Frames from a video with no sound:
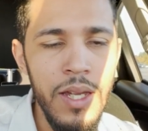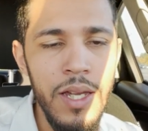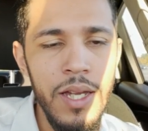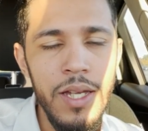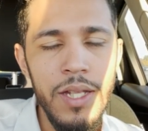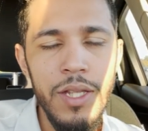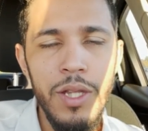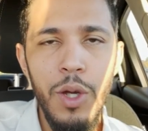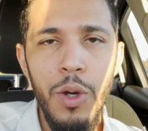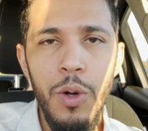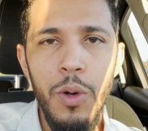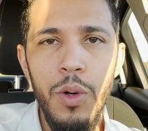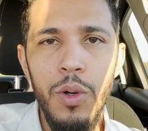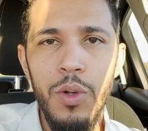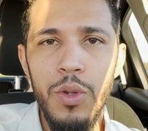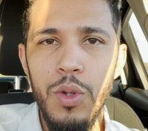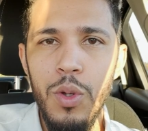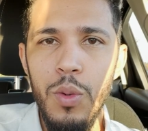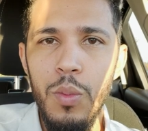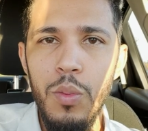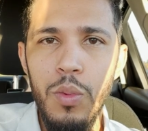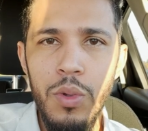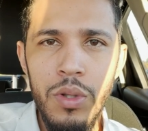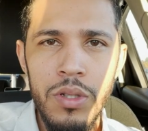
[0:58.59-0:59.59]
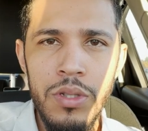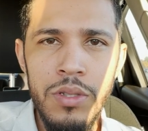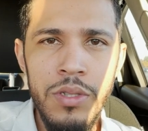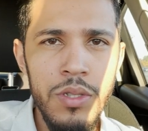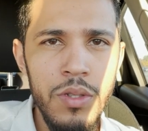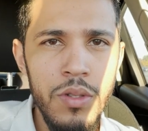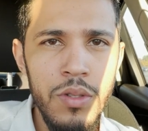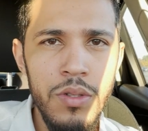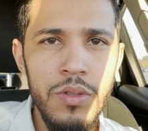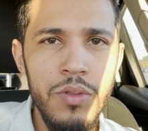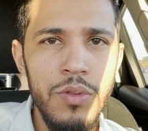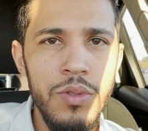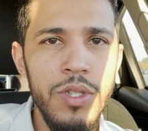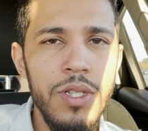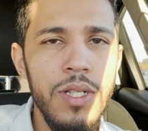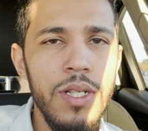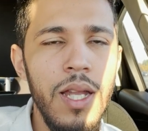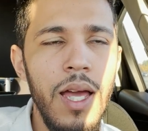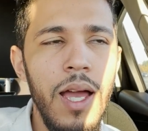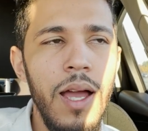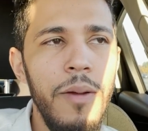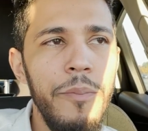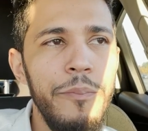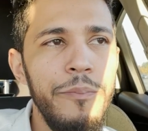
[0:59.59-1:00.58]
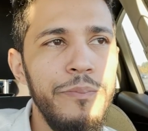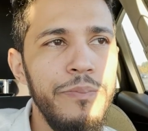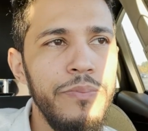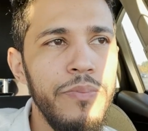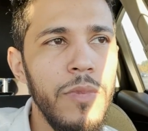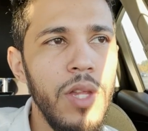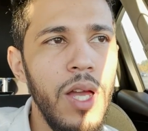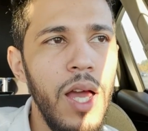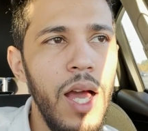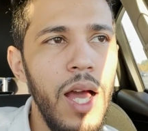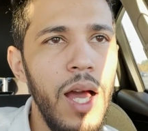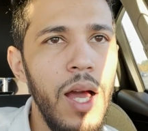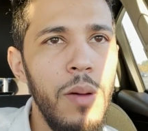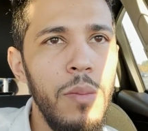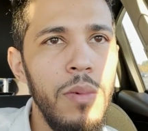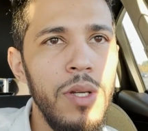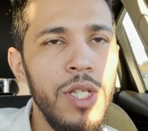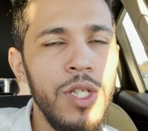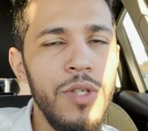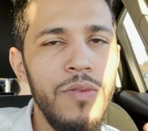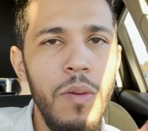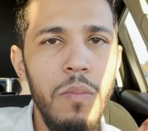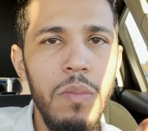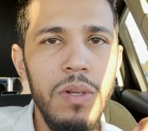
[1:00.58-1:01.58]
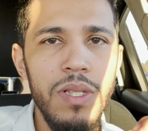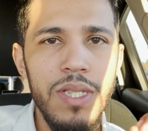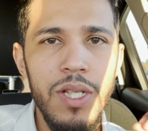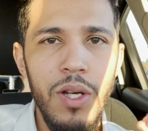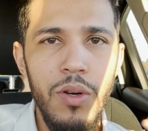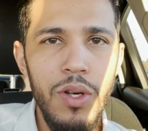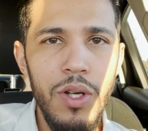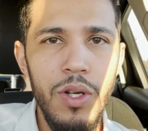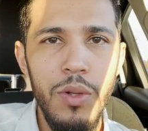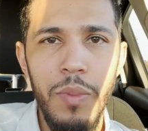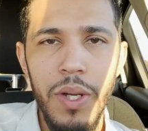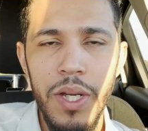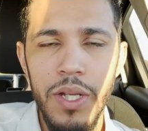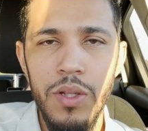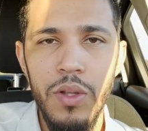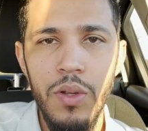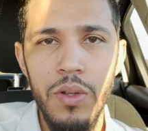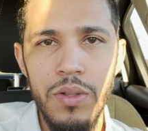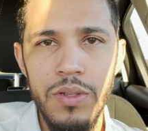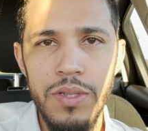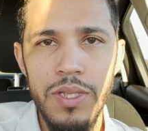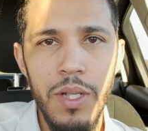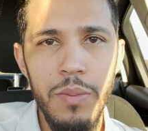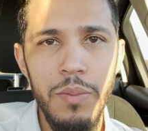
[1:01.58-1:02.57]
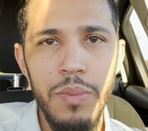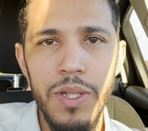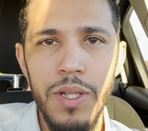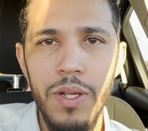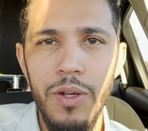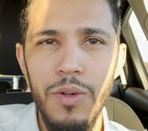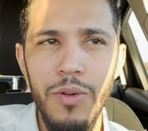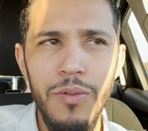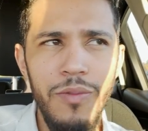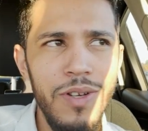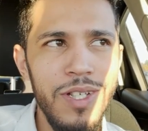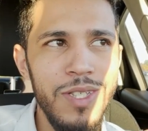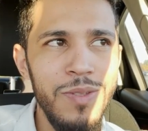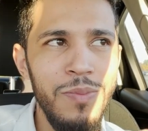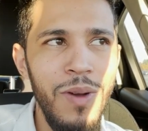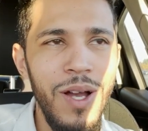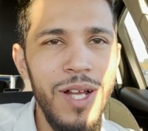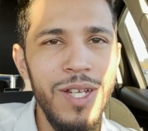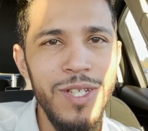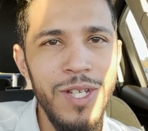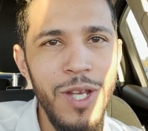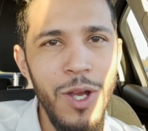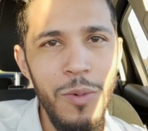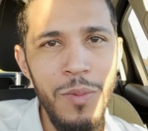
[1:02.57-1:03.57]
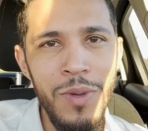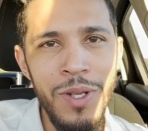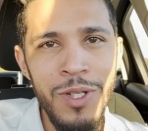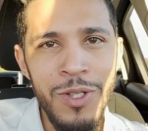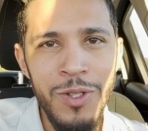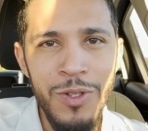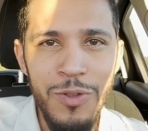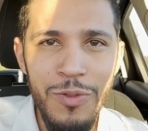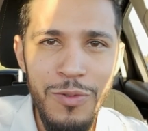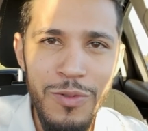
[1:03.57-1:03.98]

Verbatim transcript: Então eu tô muito ansioso de ir lá ah, mas a gente vai passar agora no McDonald's rapidão, não faz parte realmente do